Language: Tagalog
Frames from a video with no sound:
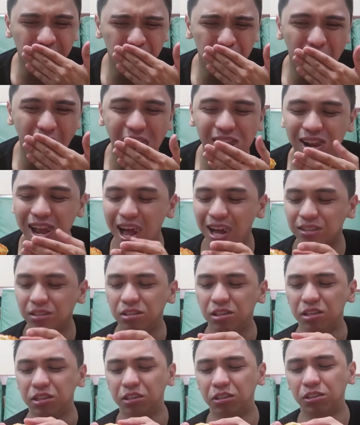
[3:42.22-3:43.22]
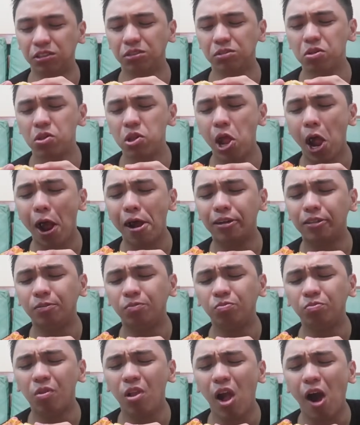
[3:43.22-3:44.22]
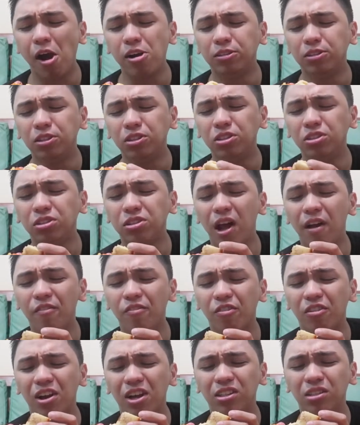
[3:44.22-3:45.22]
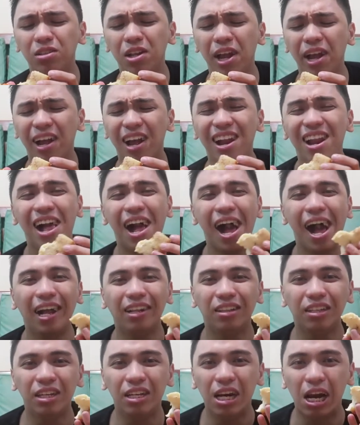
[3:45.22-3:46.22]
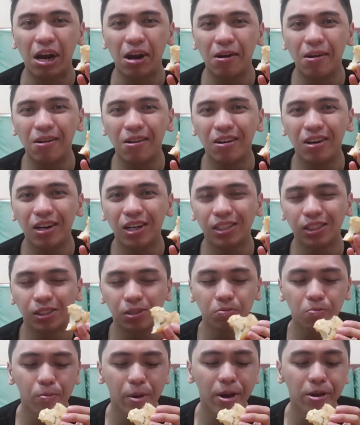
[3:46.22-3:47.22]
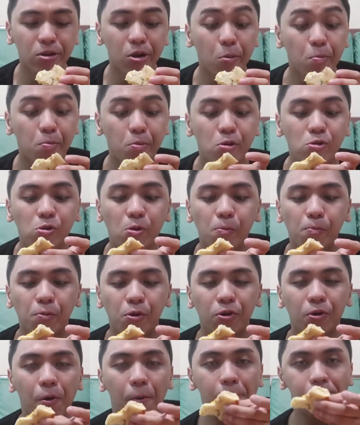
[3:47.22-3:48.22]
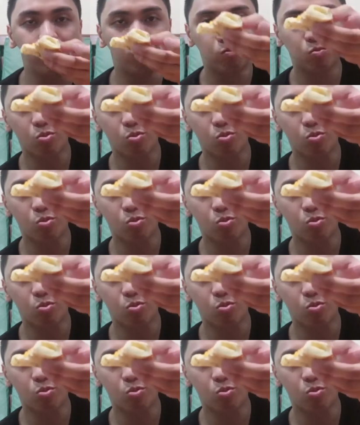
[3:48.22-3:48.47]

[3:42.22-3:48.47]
mga last years, yung staff crush, like kalahati lang ang crush, pero sa punong-puno.